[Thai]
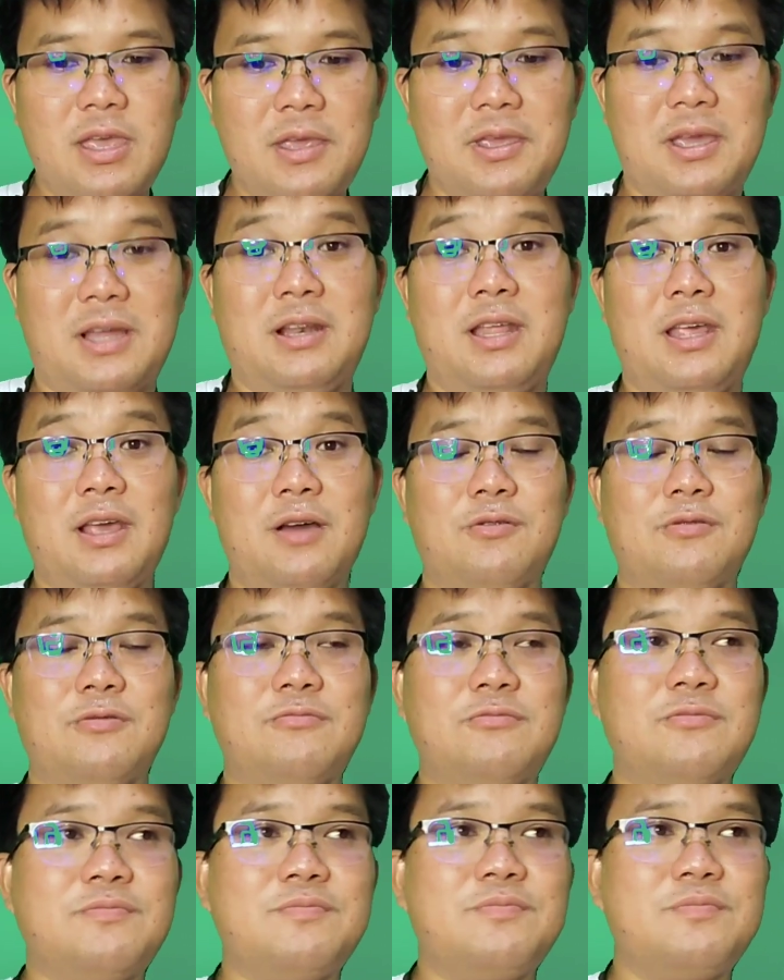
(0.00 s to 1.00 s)
ซิ่งอย่างเดียว
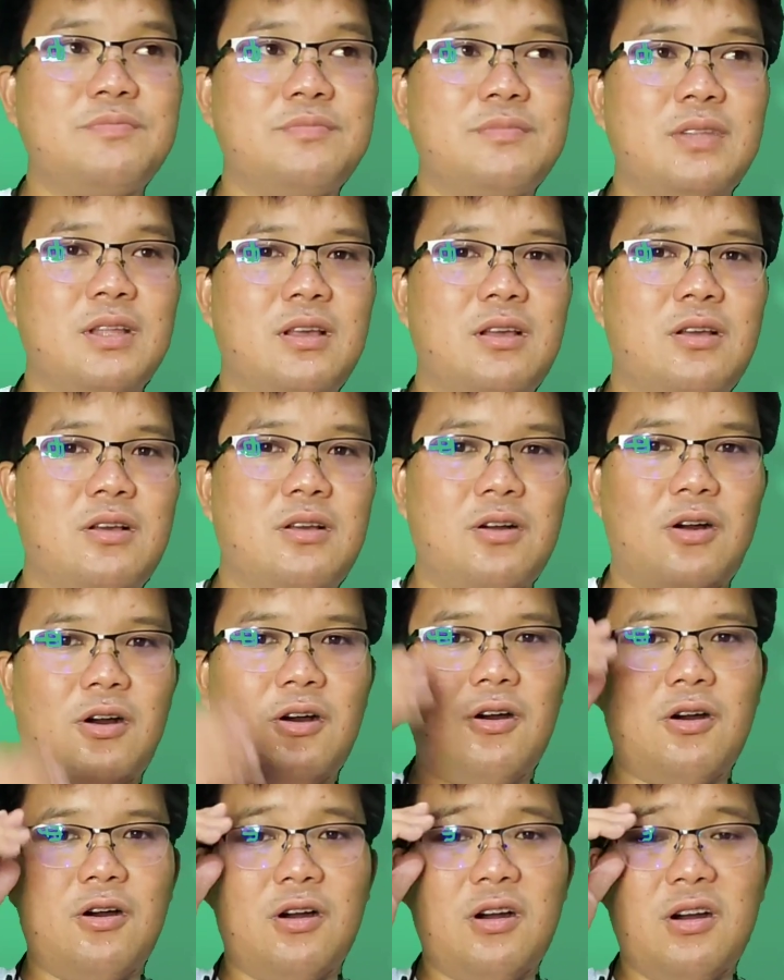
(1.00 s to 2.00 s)

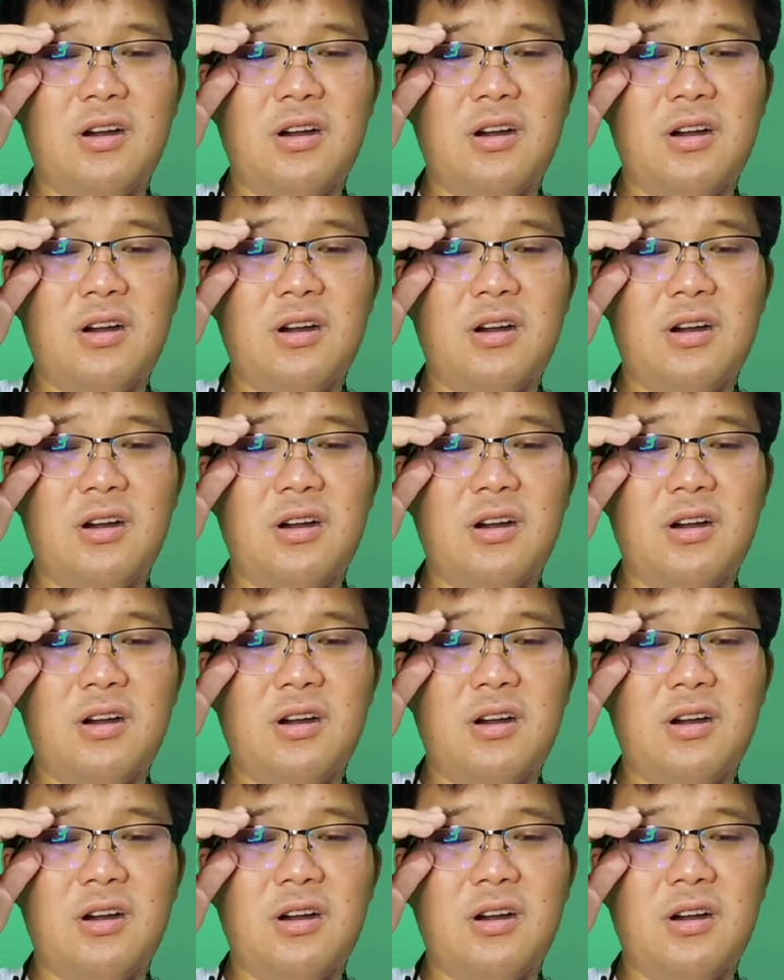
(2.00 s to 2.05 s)
ก็